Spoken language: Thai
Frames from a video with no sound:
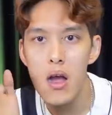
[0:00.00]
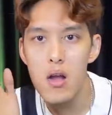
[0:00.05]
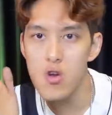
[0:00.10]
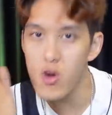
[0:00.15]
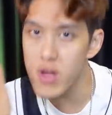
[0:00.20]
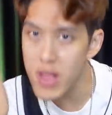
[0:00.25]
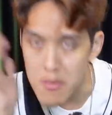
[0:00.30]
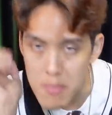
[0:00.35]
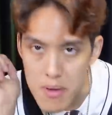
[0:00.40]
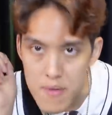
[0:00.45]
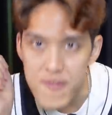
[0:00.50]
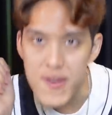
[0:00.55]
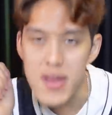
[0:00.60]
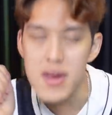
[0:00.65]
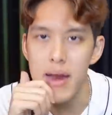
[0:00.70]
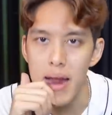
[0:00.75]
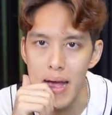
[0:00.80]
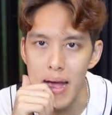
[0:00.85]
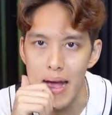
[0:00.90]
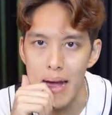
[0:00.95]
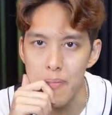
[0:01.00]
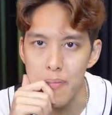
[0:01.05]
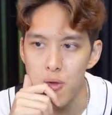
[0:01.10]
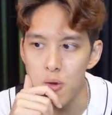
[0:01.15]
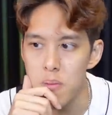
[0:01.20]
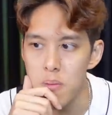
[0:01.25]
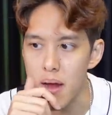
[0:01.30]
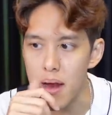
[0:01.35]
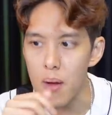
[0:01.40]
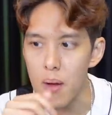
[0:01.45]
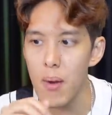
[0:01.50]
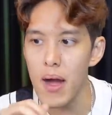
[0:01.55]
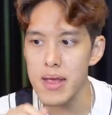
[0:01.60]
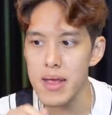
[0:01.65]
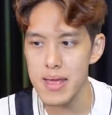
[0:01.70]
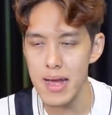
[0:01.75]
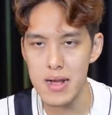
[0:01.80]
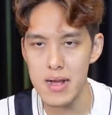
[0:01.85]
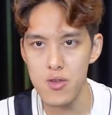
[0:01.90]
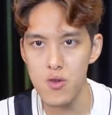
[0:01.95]
ก็ยังไม่ฟิตนะครับดูเหมือนกับว่า
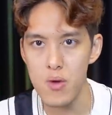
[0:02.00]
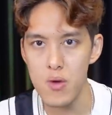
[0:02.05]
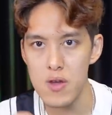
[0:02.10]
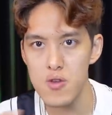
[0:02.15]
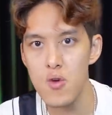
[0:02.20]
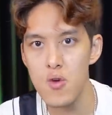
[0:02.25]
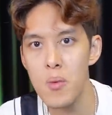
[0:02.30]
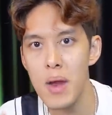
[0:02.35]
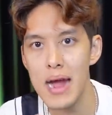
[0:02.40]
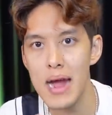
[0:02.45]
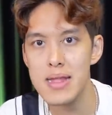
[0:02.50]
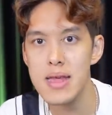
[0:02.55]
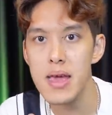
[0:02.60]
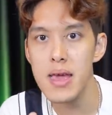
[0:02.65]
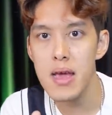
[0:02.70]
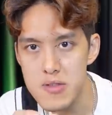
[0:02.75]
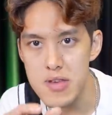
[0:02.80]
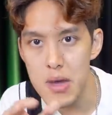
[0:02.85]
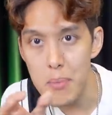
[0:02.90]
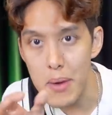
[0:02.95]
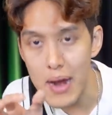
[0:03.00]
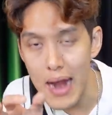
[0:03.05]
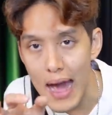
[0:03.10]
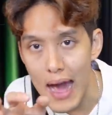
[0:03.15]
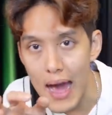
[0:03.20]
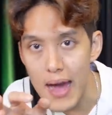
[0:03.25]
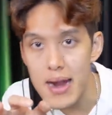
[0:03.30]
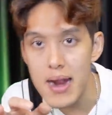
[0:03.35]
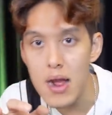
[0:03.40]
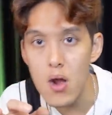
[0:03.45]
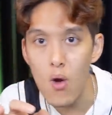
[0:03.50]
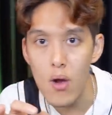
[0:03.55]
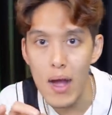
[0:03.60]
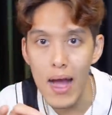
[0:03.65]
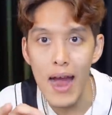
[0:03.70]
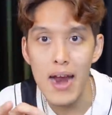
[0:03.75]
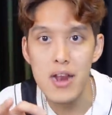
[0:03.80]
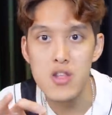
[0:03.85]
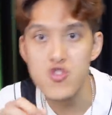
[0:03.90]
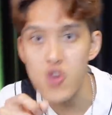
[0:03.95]
ยังอยู่ในช่วงเวลาที่เจอปัญหาเรื่องของ
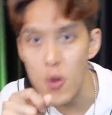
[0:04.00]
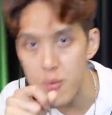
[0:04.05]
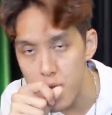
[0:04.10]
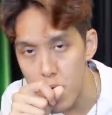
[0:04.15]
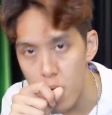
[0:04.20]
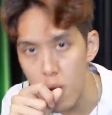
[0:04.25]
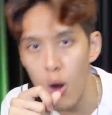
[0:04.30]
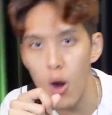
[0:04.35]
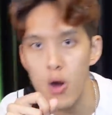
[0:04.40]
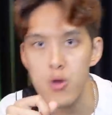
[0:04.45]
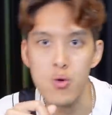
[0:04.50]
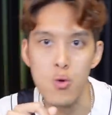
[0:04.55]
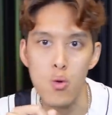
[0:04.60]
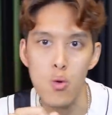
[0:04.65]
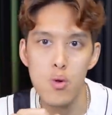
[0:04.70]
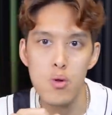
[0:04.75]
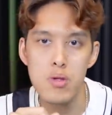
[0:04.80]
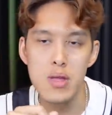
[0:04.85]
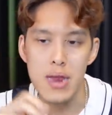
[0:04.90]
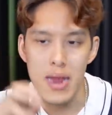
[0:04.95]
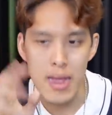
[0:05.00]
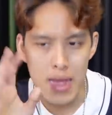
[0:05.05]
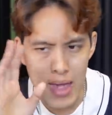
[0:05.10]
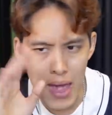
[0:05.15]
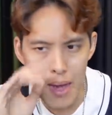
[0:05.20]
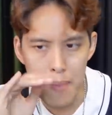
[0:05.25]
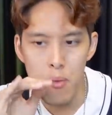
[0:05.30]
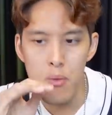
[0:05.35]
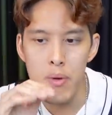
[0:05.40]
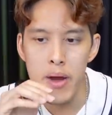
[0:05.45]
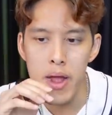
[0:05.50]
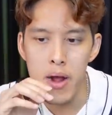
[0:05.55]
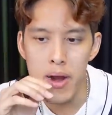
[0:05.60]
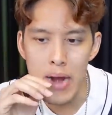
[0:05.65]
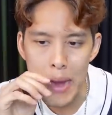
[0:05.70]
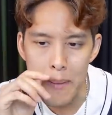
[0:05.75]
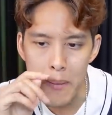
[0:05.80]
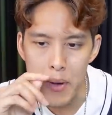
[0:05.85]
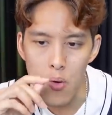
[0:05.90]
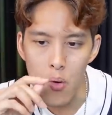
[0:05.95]
การจบสกอร์อยู่ ทีนี้เกมพรุ่งนี้ก็
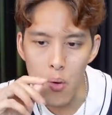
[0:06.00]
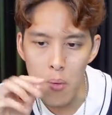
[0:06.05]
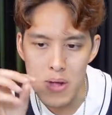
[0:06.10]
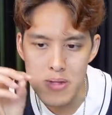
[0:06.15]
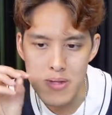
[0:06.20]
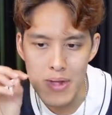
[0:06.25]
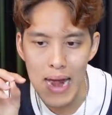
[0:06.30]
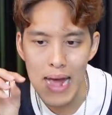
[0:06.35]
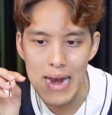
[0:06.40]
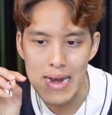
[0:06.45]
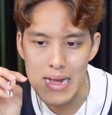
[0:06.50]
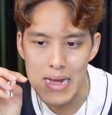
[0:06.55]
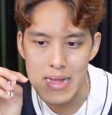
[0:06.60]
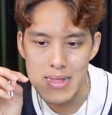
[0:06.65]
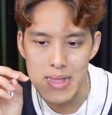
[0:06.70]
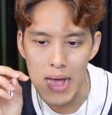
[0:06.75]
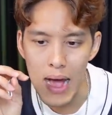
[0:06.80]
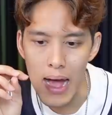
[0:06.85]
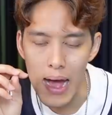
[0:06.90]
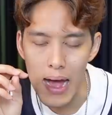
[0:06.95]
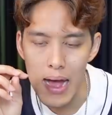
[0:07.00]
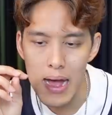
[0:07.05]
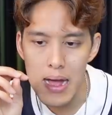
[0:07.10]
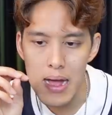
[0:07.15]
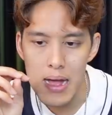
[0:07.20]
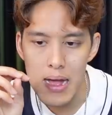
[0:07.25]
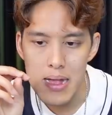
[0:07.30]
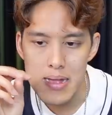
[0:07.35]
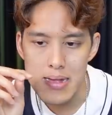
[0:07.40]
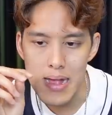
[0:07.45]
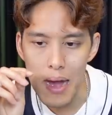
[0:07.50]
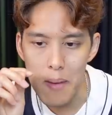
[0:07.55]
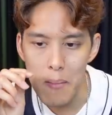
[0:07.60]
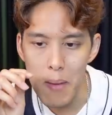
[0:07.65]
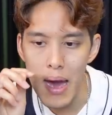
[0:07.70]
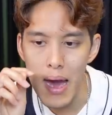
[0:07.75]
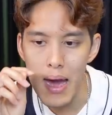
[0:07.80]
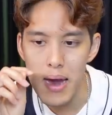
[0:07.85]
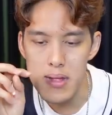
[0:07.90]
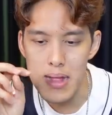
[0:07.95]
น่าเป็นห่วงว่าตราดเนี่ยจะสา
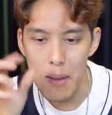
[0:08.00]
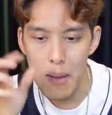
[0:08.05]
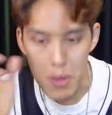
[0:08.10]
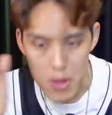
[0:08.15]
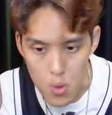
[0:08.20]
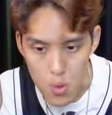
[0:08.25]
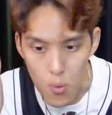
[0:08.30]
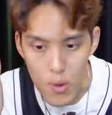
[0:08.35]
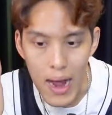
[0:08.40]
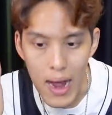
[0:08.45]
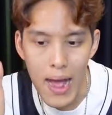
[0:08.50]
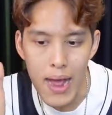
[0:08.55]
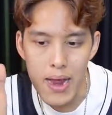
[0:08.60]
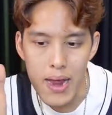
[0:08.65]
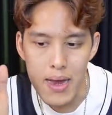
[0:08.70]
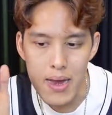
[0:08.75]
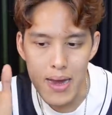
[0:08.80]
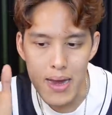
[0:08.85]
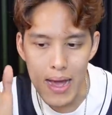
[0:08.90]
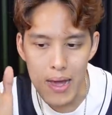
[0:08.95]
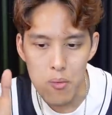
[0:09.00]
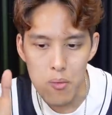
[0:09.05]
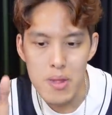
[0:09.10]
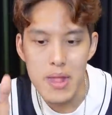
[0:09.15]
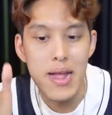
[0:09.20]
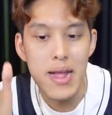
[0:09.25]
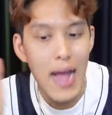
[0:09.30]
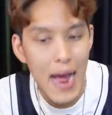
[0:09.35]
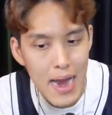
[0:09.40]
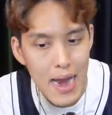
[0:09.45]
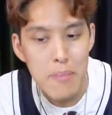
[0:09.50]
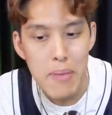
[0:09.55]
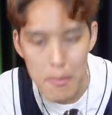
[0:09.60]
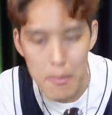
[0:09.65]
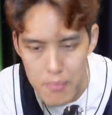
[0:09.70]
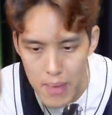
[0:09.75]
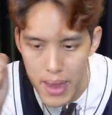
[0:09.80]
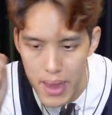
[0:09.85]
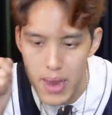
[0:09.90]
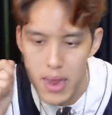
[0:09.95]
มารถทำประตูได้ในวิธีการเล่นแบบ
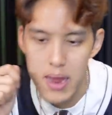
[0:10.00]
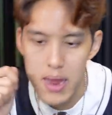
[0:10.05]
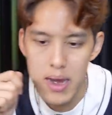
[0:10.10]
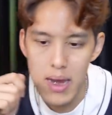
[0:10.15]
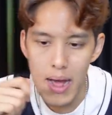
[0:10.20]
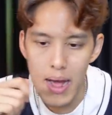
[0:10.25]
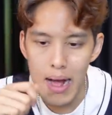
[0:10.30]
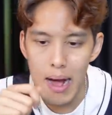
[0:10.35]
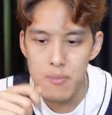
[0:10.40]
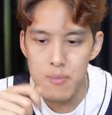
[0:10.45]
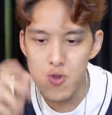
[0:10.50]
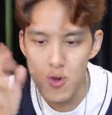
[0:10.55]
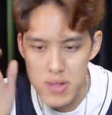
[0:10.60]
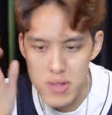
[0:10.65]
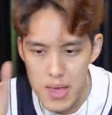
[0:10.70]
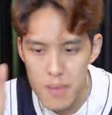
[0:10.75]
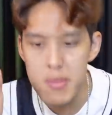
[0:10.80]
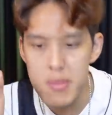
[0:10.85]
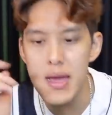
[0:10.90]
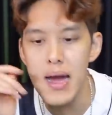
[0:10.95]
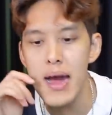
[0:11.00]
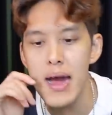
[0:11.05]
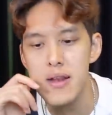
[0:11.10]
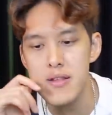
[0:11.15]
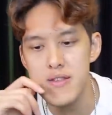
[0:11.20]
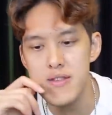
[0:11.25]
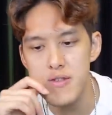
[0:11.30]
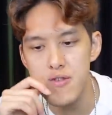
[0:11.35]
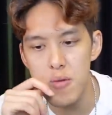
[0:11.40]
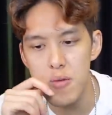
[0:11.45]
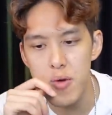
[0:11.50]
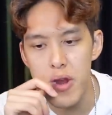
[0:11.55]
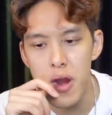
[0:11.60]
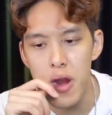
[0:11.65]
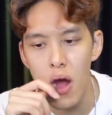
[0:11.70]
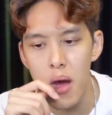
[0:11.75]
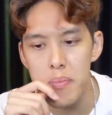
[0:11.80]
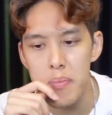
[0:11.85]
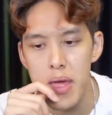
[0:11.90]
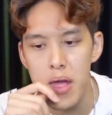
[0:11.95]
ไหนนะครับส่วนทีมเยือนชนบุรี
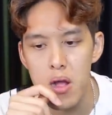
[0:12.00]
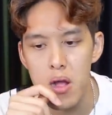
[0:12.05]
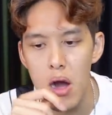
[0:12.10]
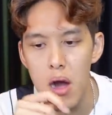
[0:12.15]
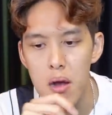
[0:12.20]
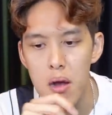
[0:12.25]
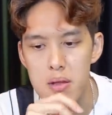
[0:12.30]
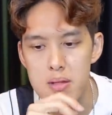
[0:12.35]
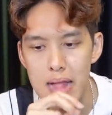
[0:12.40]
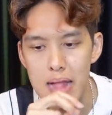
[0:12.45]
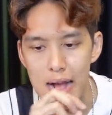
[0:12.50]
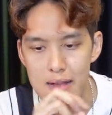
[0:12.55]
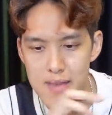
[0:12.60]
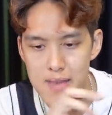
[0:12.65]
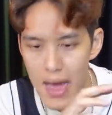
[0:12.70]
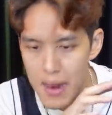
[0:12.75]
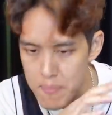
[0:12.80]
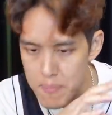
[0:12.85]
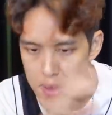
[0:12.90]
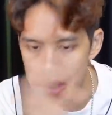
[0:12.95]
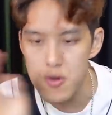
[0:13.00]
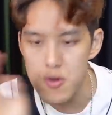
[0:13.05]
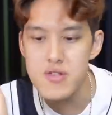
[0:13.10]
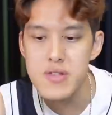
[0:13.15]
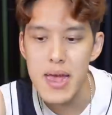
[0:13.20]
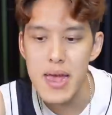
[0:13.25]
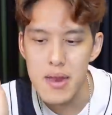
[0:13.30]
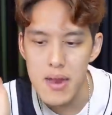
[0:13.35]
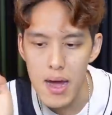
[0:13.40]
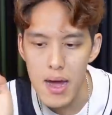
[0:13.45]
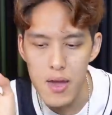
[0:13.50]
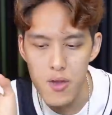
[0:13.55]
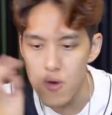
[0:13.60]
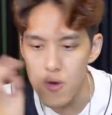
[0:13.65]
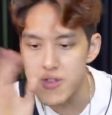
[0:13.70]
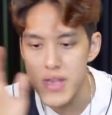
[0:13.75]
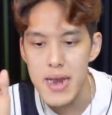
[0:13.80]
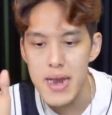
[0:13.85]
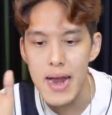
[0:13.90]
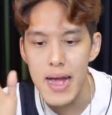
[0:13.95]
รอบนี้ก็ต่างชาติเปลี่ยนยศเซตยก
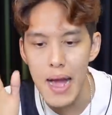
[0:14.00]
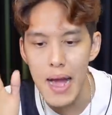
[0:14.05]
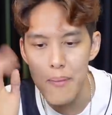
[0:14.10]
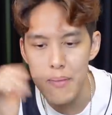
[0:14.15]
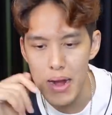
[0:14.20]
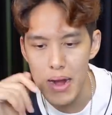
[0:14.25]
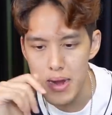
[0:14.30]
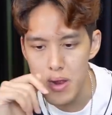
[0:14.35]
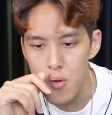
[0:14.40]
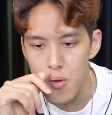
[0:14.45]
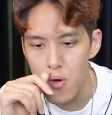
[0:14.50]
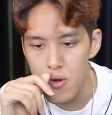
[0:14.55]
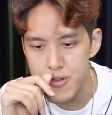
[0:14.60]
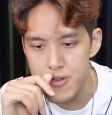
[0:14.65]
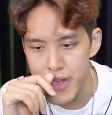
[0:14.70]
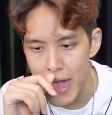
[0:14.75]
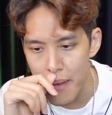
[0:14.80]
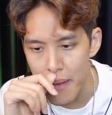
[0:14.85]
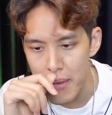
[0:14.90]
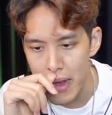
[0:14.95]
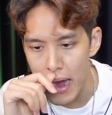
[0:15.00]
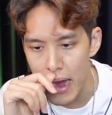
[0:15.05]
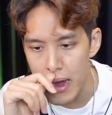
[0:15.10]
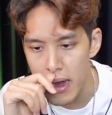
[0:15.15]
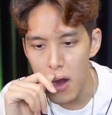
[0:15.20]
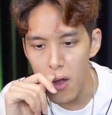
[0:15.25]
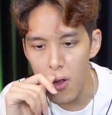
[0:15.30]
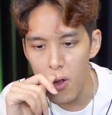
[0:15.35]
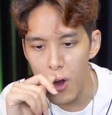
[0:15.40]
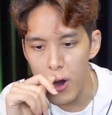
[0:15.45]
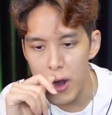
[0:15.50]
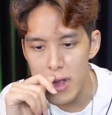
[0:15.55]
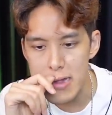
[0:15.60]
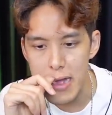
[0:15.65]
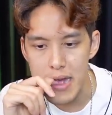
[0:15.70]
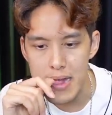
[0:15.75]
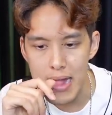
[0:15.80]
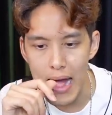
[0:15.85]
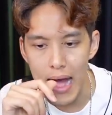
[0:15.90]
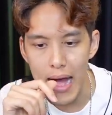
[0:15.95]
เซตนะครับอย่างที่ทุกคนทราบกัน แล้วก็นัก
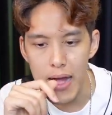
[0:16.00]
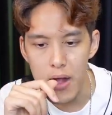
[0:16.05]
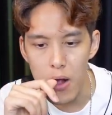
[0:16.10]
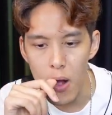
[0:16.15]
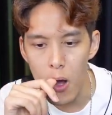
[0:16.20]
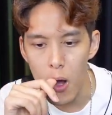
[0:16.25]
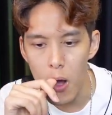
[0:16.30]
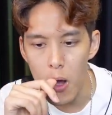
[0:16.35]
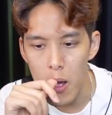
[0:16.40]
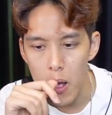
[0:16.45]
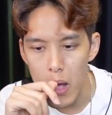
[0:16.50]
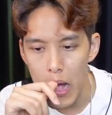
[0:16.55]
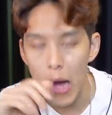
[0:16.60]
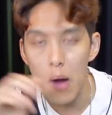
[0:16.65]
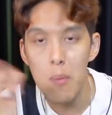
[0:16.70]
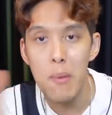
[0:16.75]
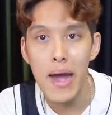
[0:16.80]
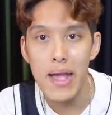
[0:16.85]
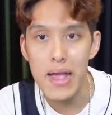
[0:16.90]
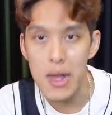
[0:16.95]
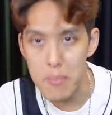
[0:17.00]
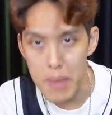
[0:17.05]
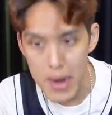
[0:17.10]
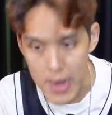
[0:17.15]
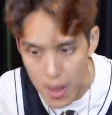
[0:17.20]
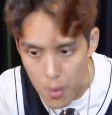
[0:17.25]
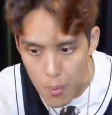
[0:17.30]
เตะไทยก็เข้ามาอย่างเบนเด